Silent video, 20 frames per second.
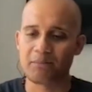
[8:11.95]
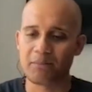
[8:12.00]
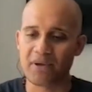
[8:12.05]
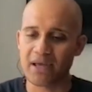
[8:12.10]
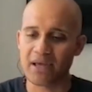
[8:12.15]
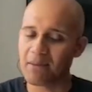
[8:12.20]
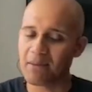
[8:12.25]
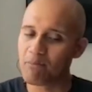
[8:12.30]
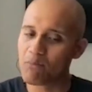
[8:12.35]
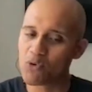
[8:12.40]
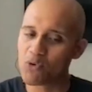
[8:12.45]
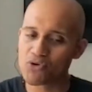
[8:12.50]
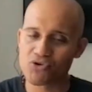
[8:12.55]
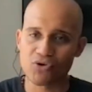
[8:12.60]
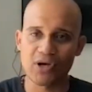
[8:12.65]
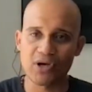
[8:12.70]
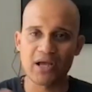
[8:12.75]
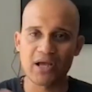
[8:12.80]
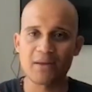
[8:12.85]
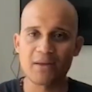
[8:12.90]
En,
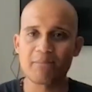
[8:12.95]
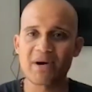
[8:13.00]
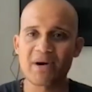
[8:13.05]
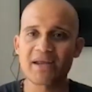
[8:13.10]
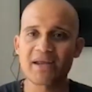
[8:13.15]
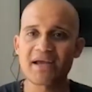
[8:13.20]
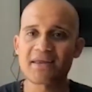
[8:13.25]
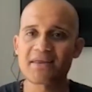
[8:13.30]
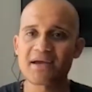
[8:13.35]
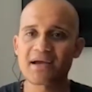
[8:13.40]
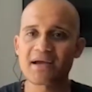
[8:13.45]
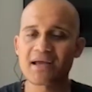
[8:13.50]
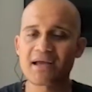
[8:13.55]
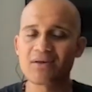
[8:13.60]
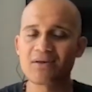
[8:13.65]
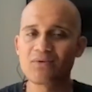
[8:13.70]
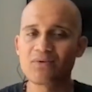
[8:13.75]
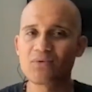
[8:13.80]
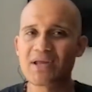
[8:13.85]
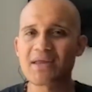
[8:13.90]
mucho, en, varias de,
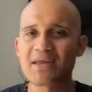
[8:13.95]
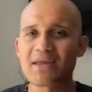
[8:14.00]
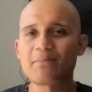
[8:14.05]
en una,